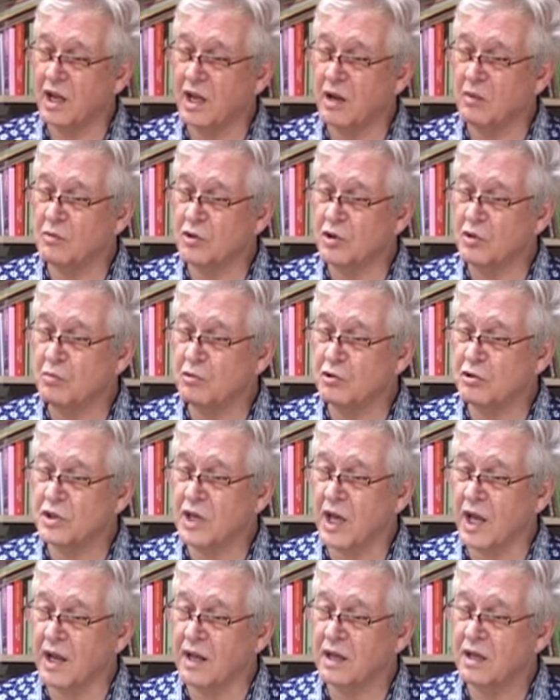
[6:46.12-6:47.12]
dalam
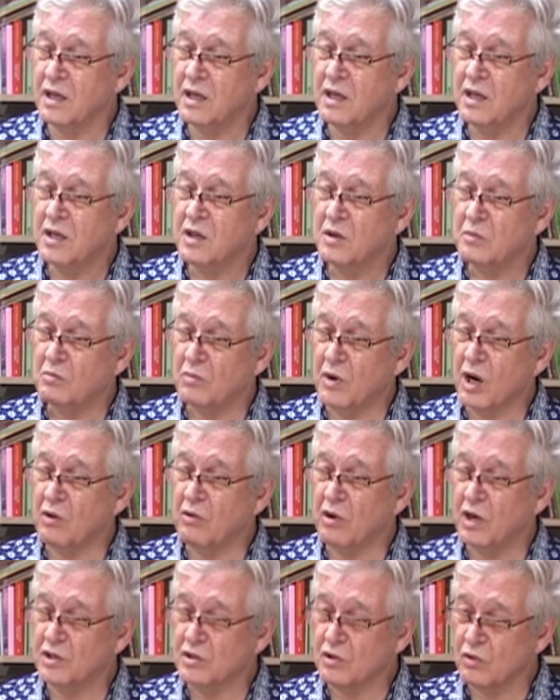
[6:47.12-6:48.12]
rumusan bahwa